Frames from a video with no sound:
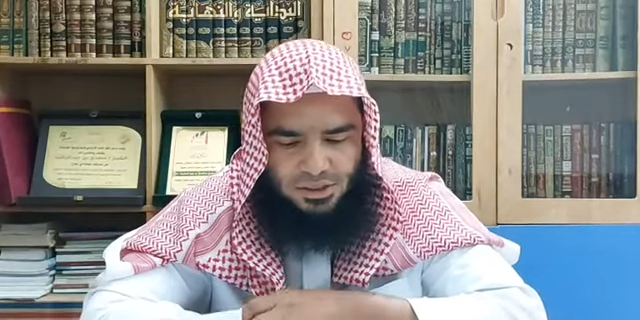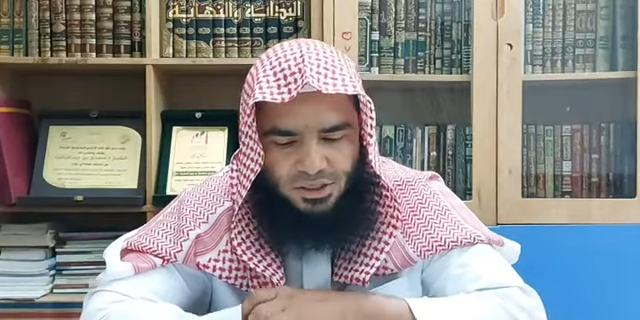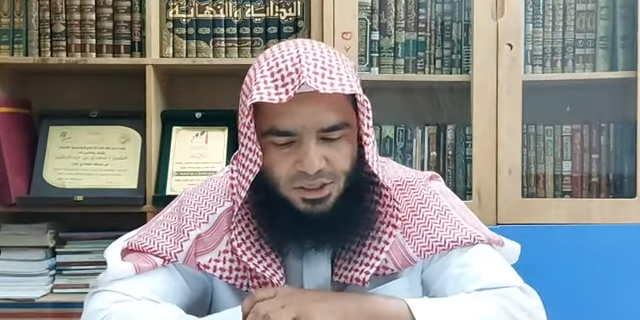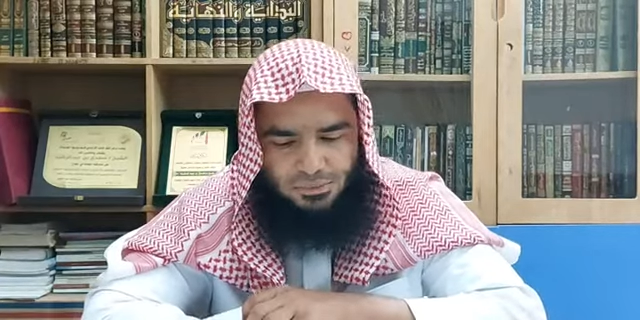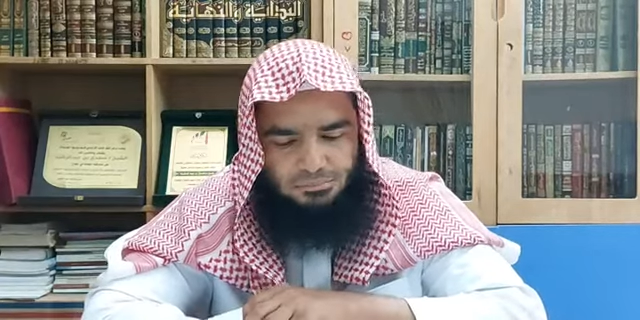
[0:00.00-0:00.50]

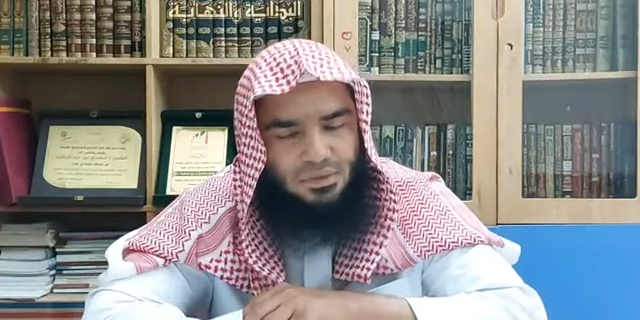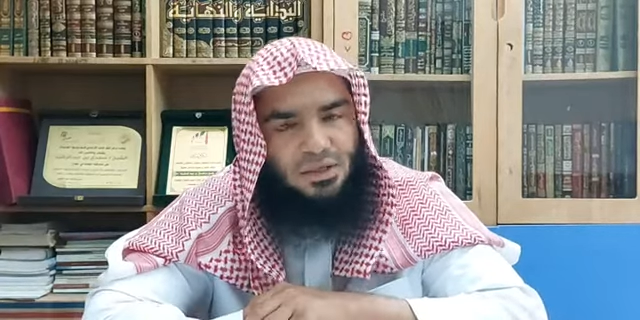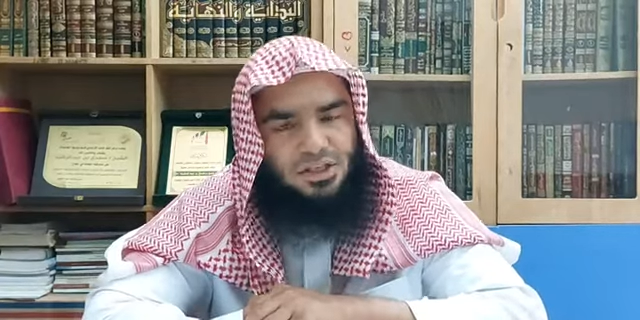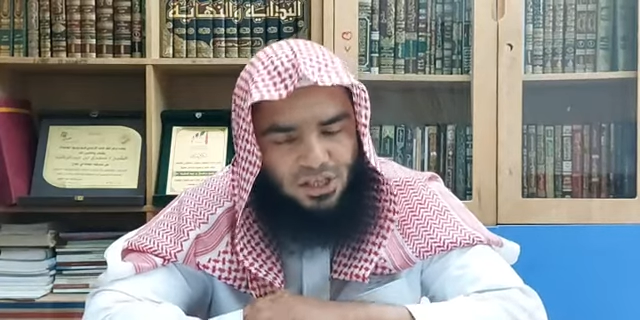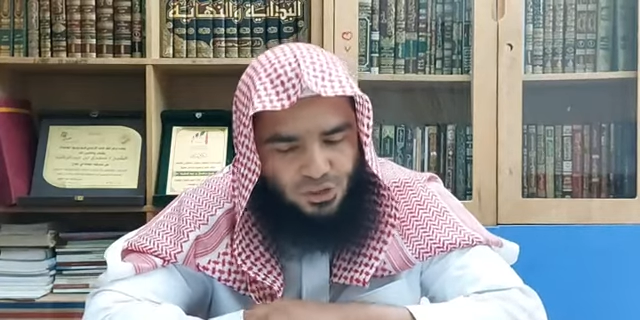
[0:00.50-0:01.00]
সে
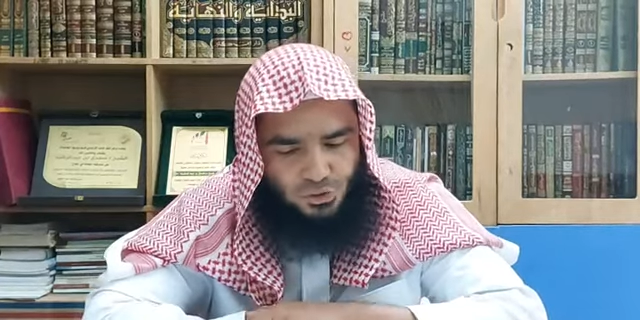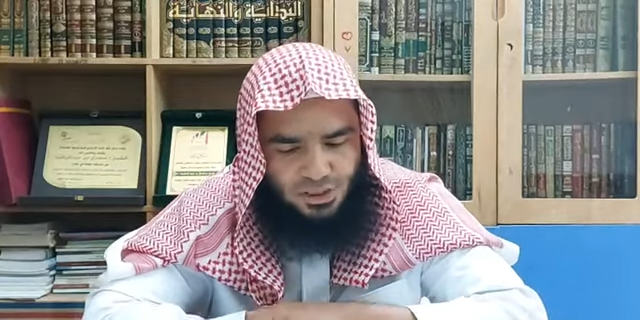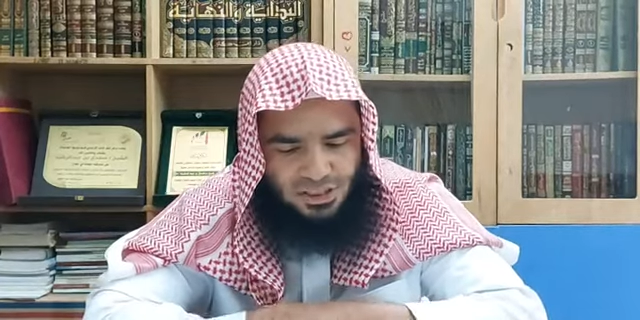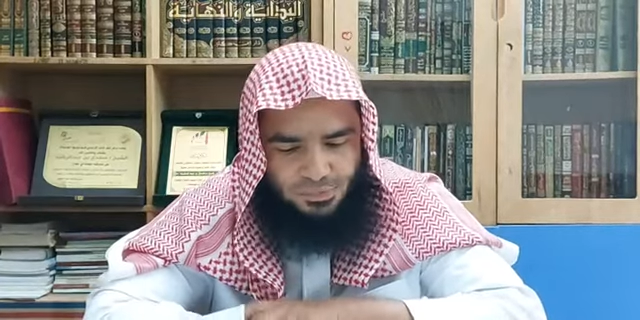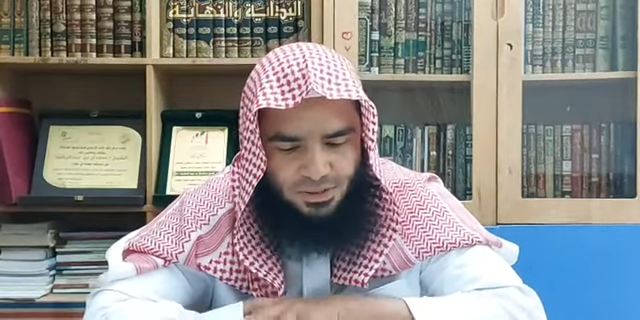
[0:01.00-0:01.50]
শেষ হয়ে
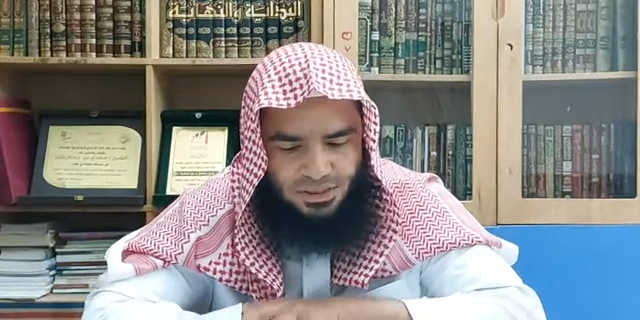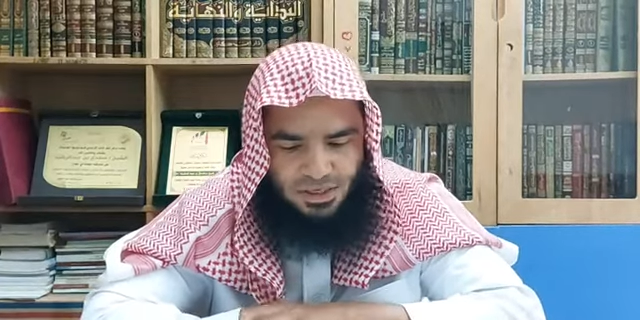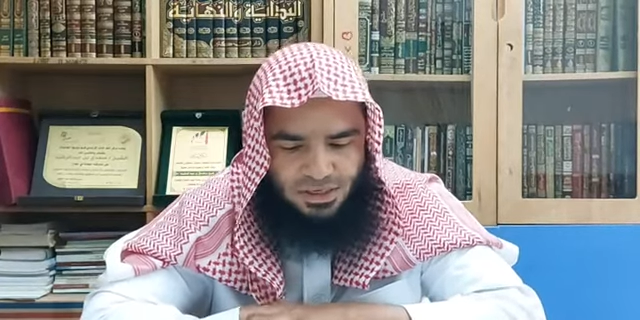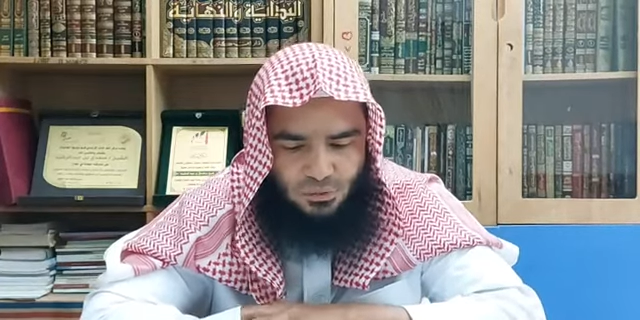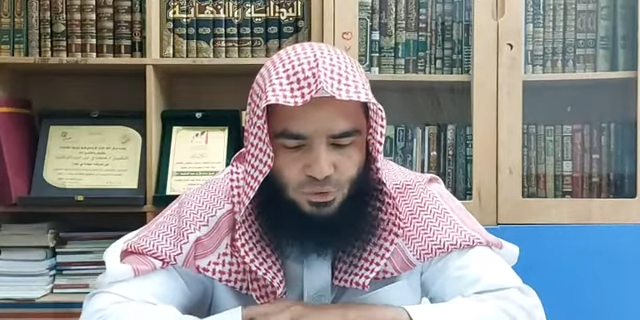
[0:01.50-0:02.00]
যাবে তার
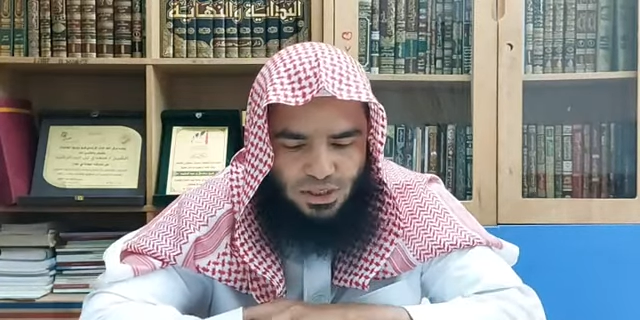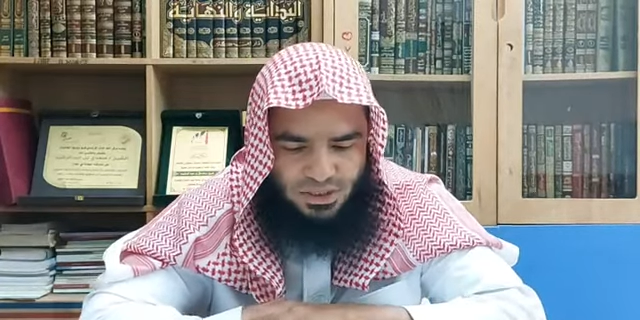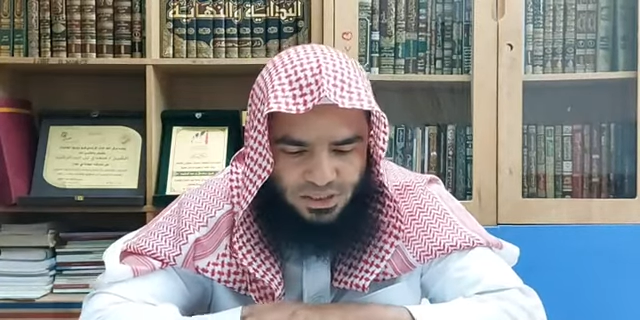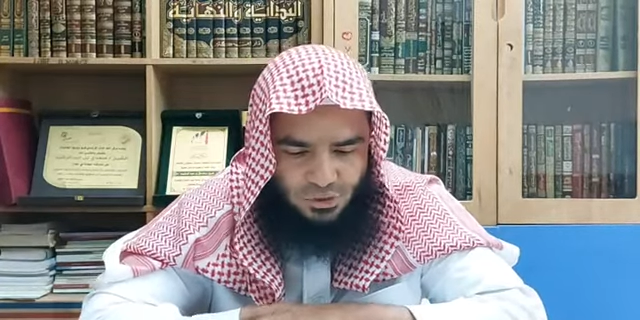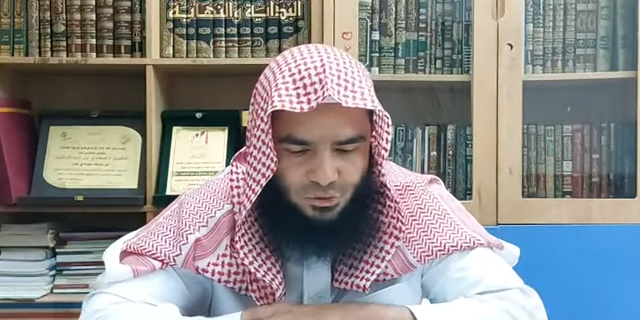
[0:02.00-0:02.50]
এই দুনিয়া
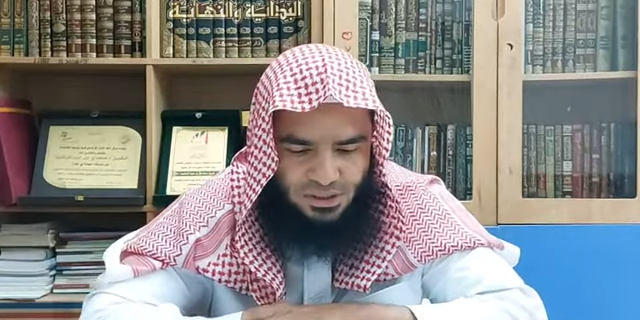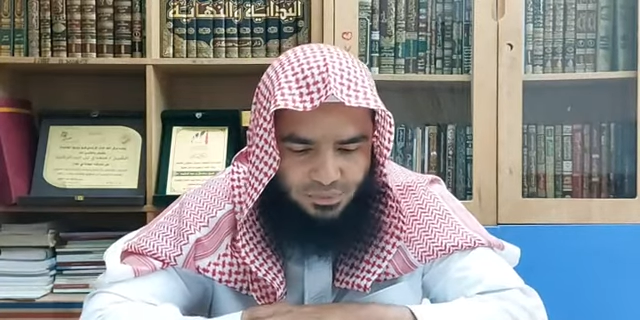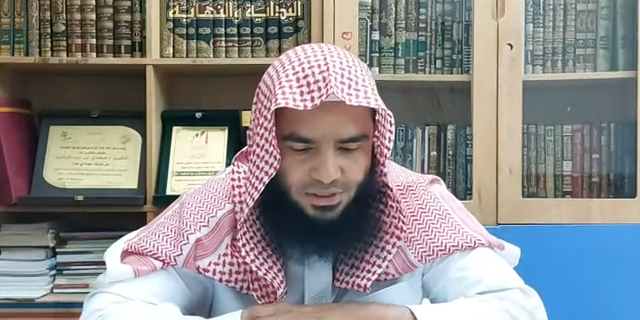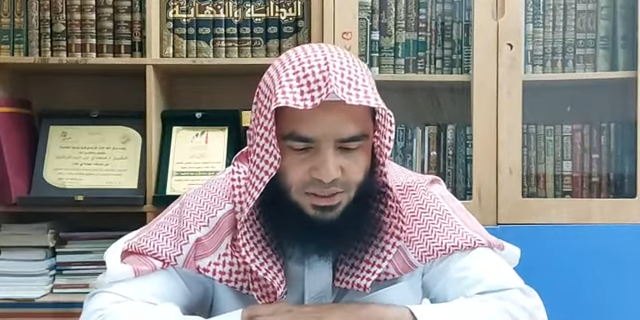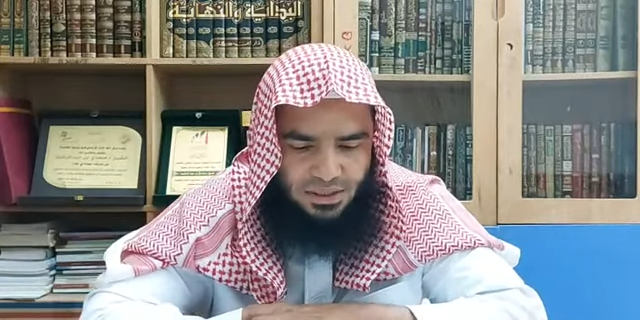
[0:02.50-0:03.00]
শেষ হয়ে যাবে